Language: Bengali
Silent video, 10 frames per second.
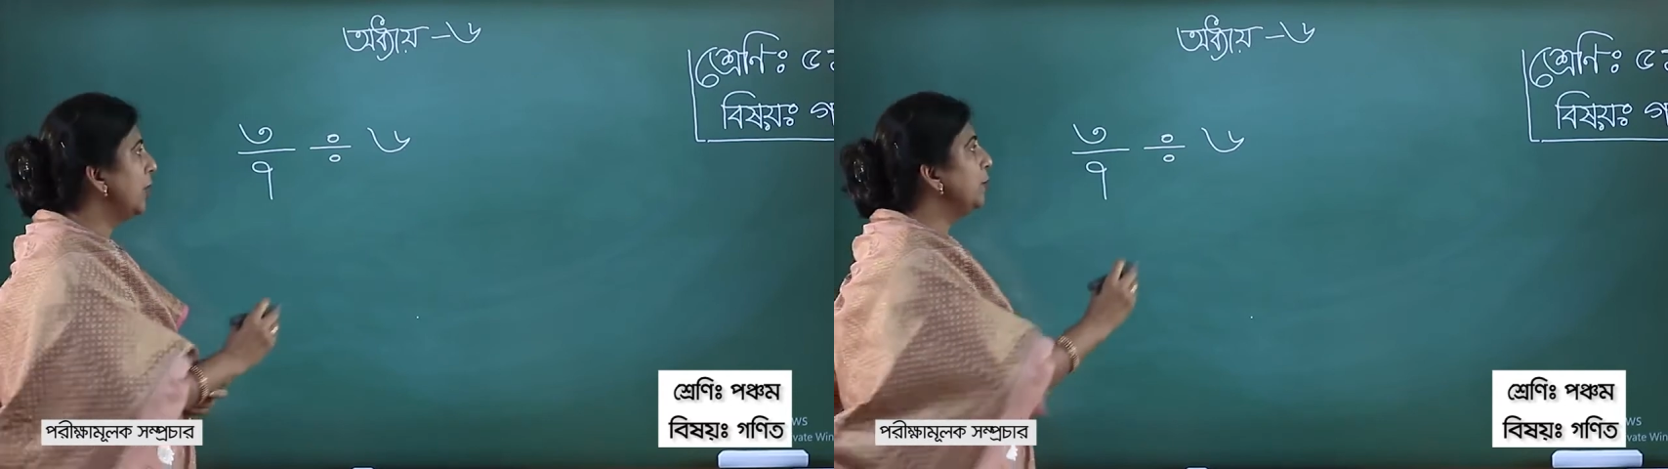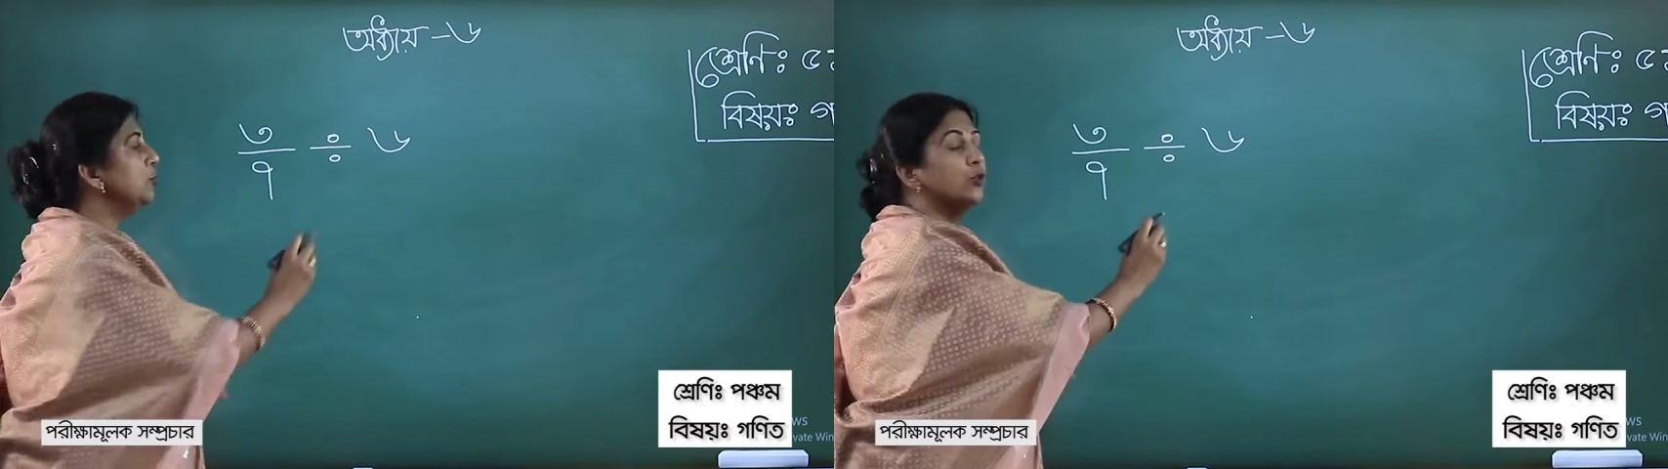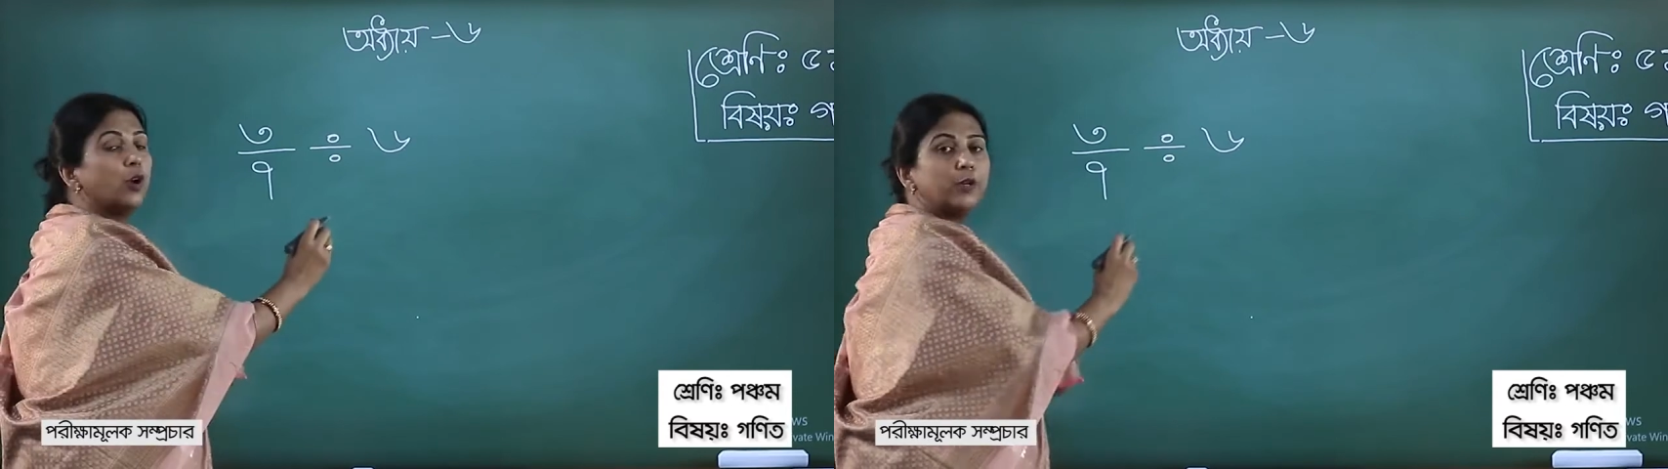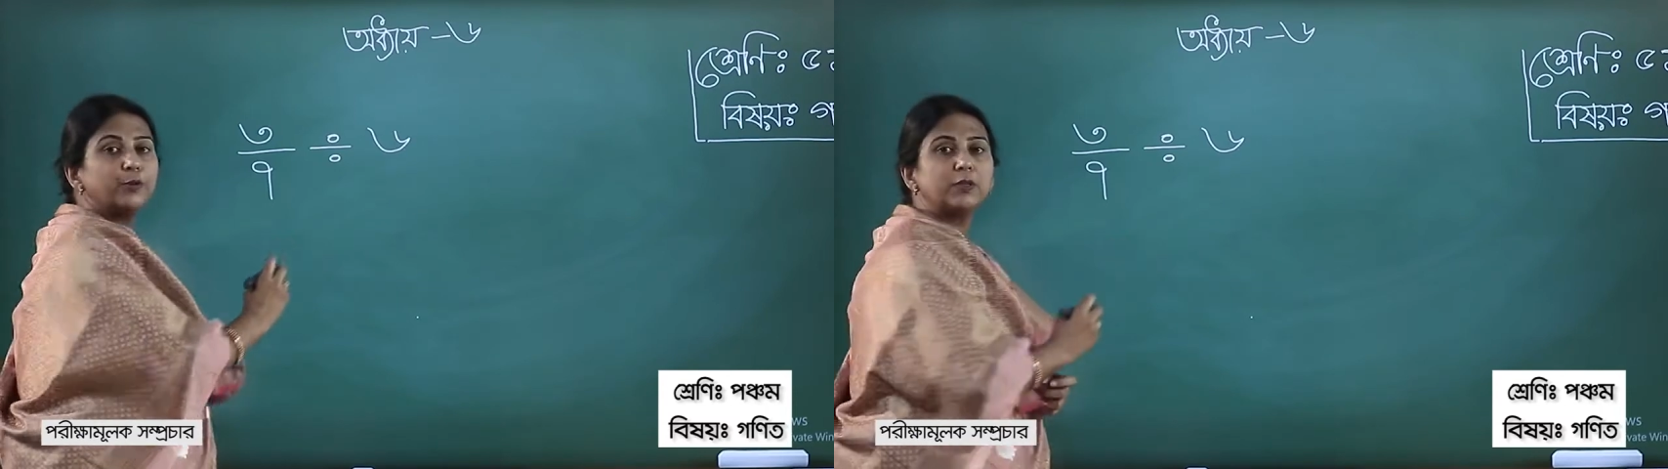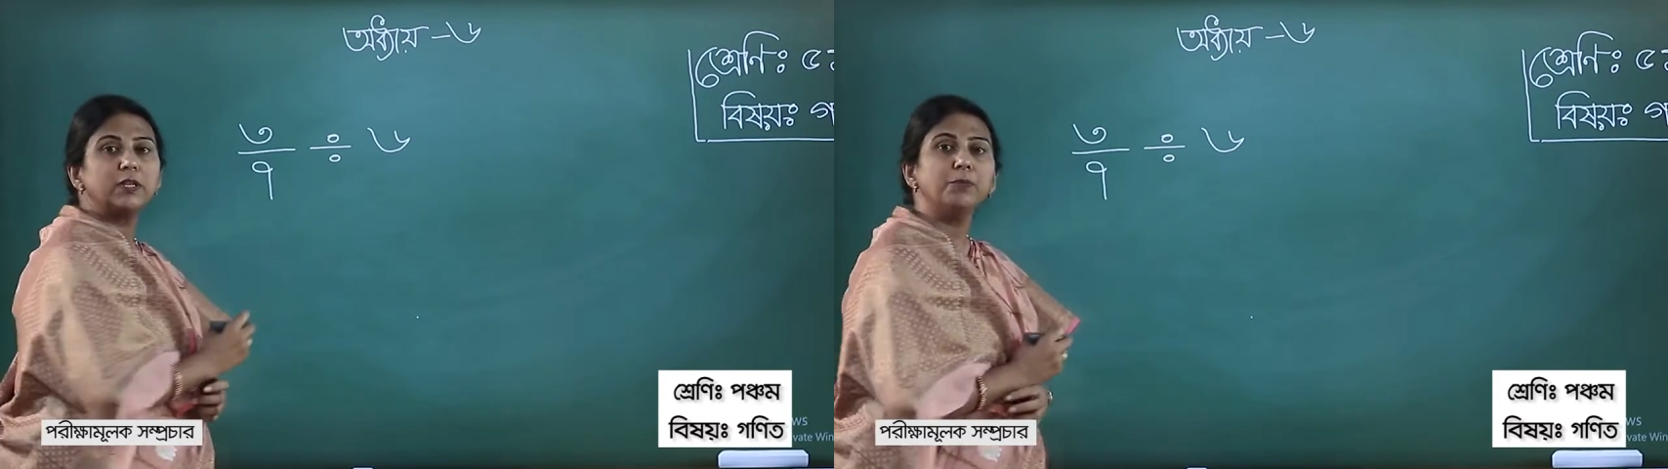এবং ছয়
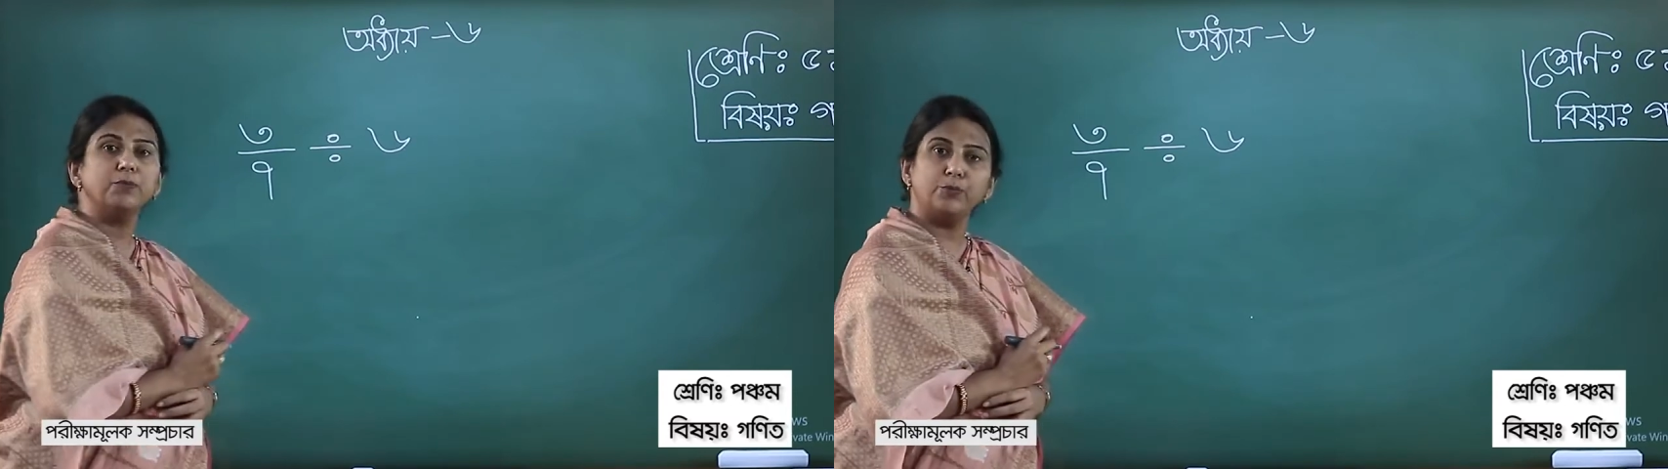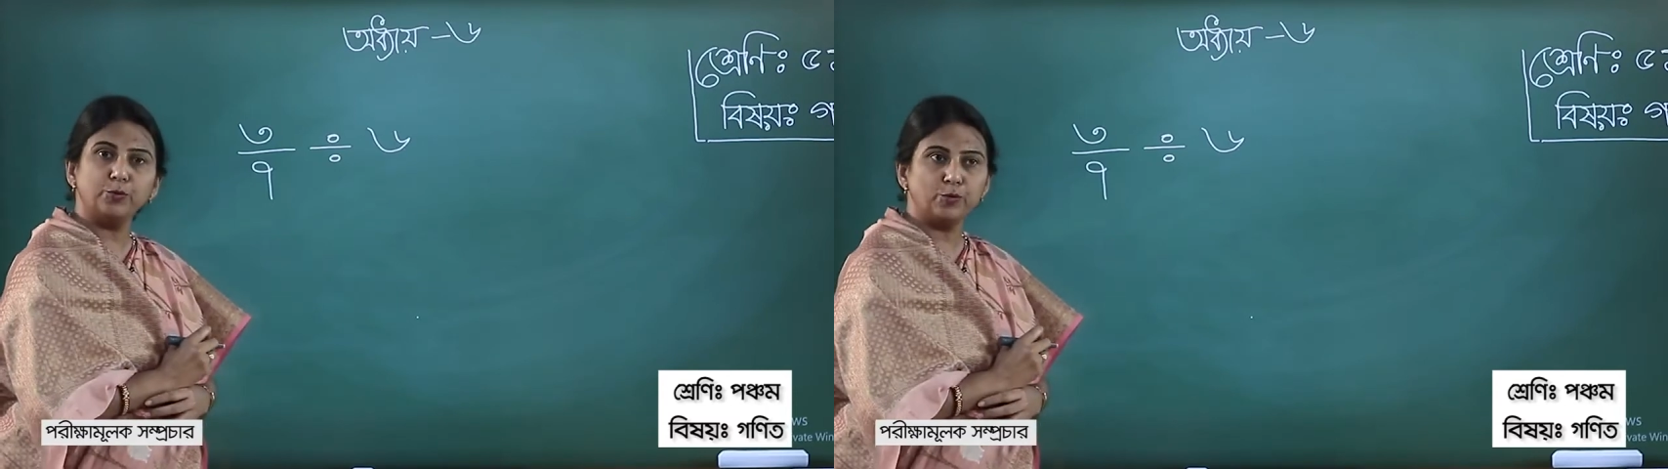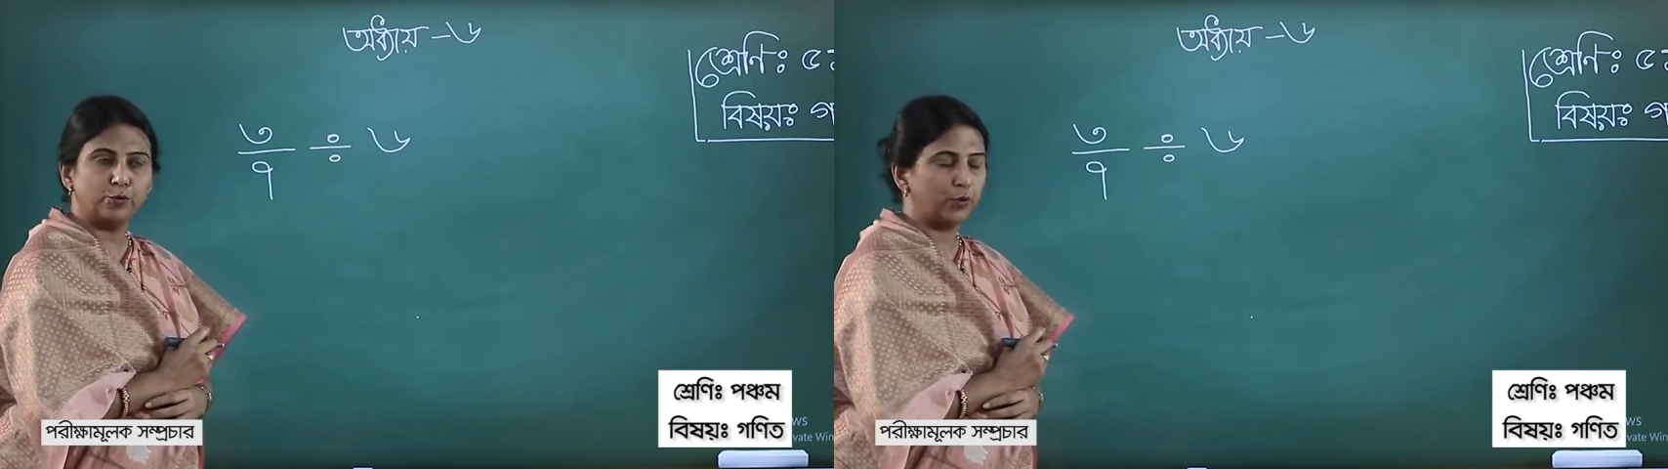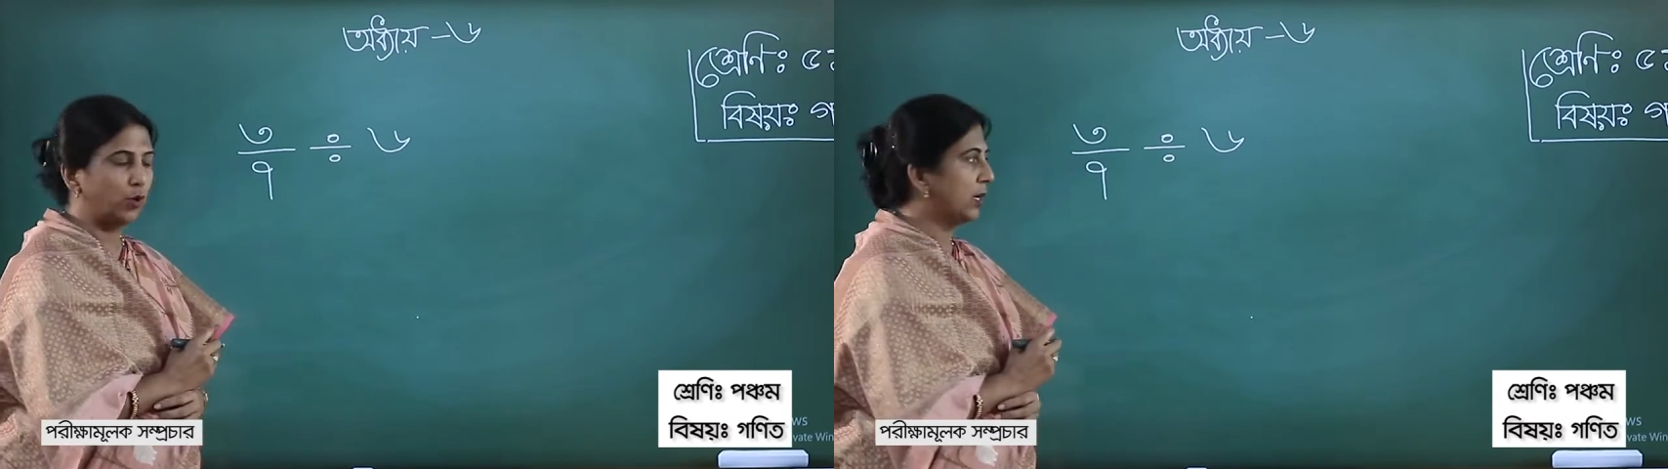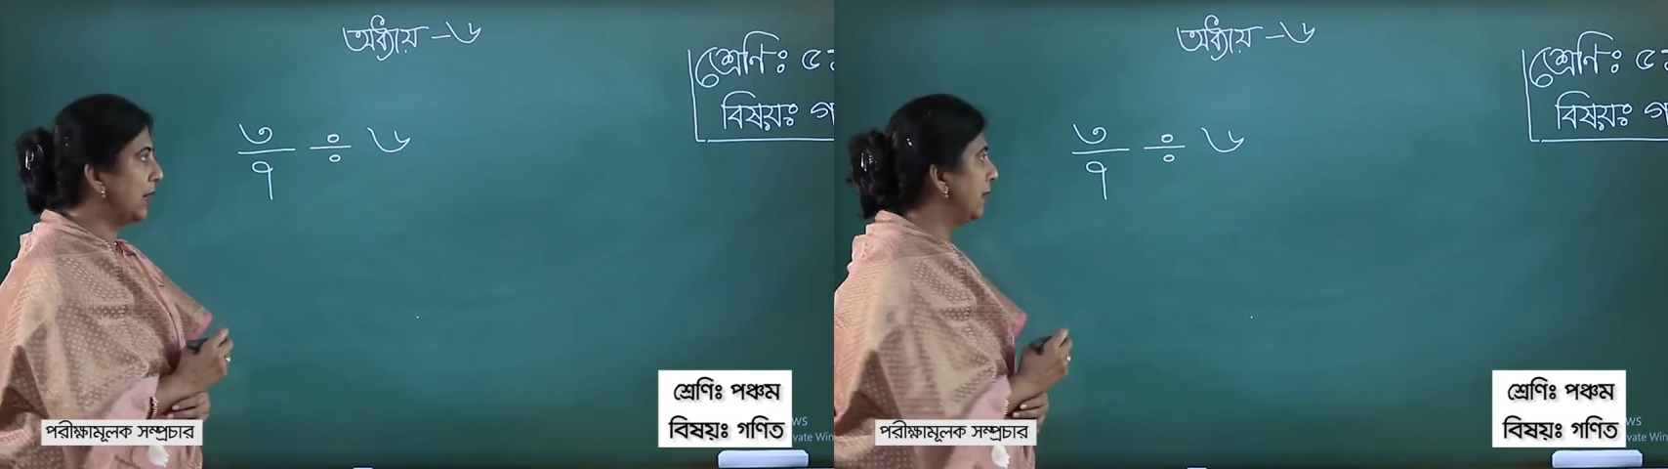হচ্ছে পূর্ণ
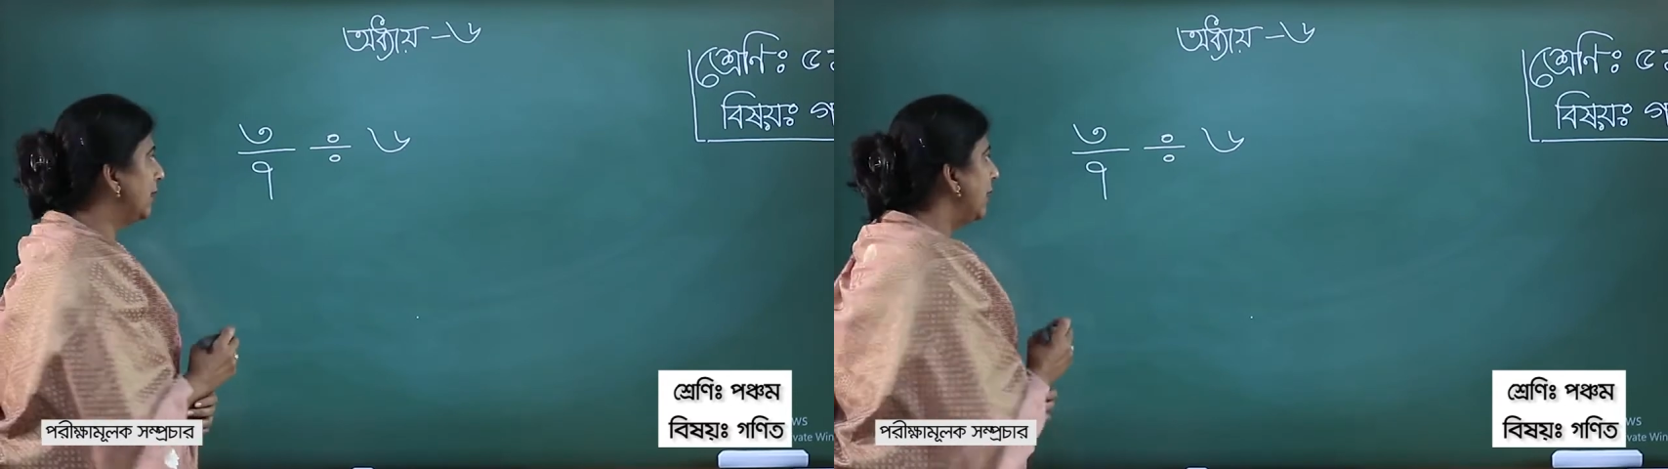সংখ্যা